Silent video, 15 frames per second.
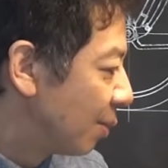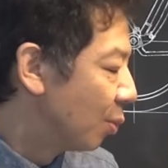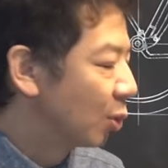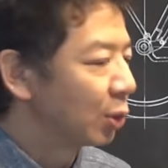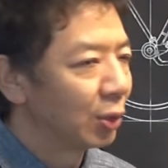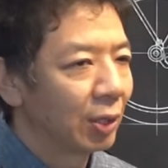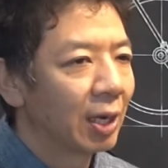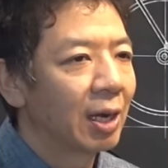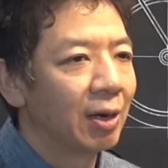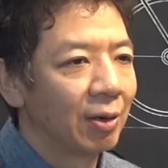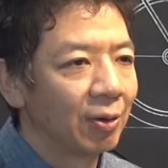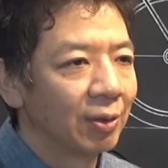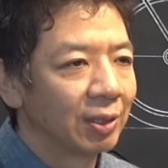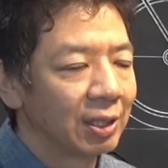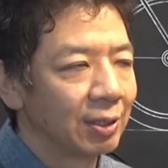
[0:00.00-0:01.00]
ボルトの中
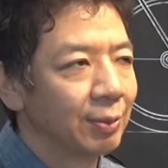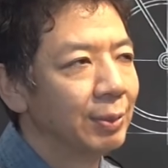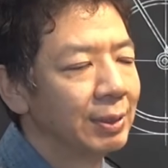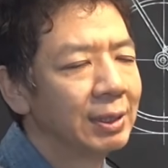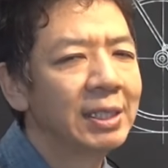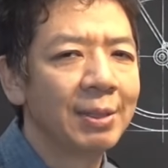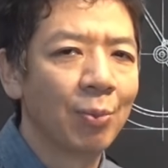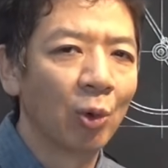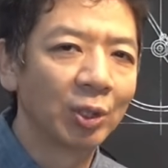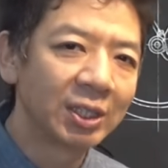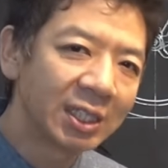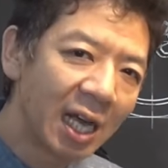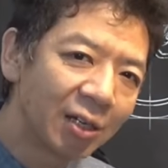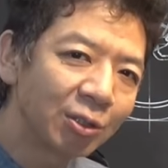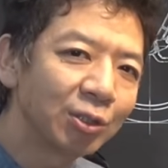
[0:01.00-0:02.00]
のっていうのにすでに持
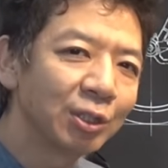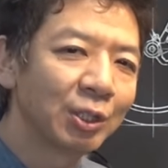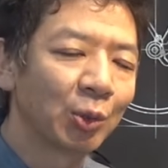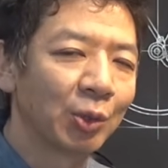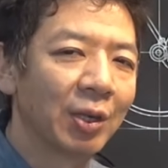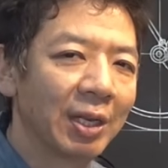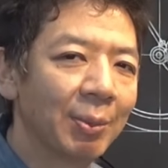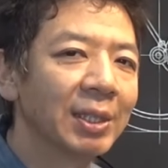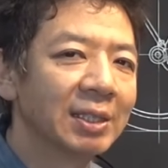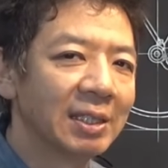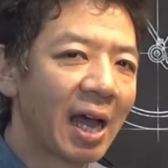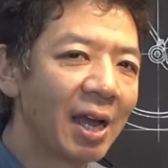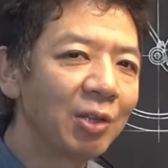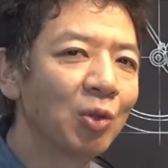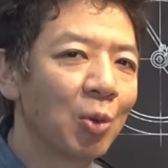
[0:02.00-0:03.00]
ち歩くってことはねまず
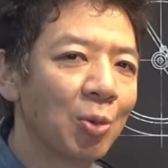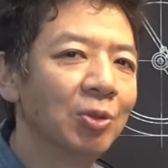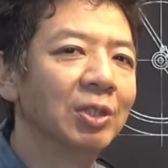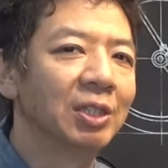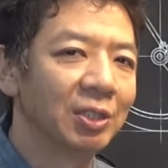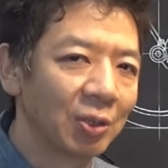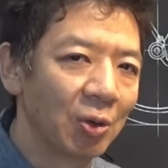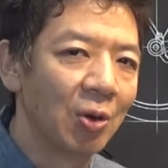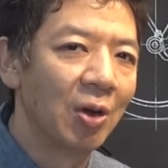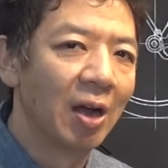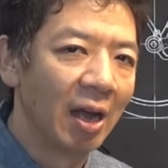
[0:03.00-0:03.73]
ないと思うんですよ、